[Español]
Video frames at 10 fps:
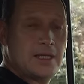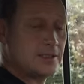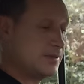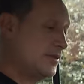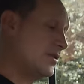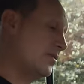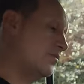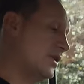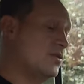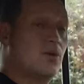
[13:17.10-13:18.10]
transmisión
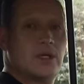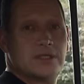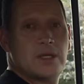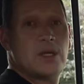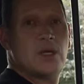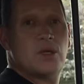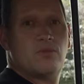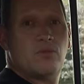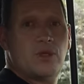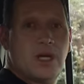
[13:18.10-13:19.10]
pues no es
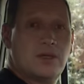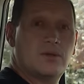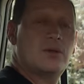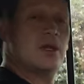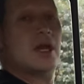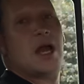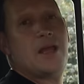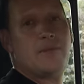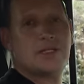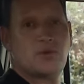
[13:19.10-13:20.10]
muy alto.
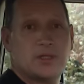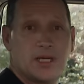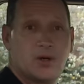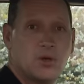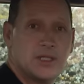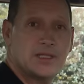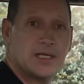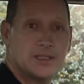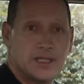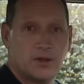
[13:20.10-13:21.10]
Además cuenta con
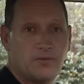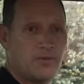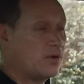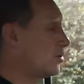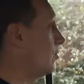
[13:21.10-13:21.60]
detalles de confort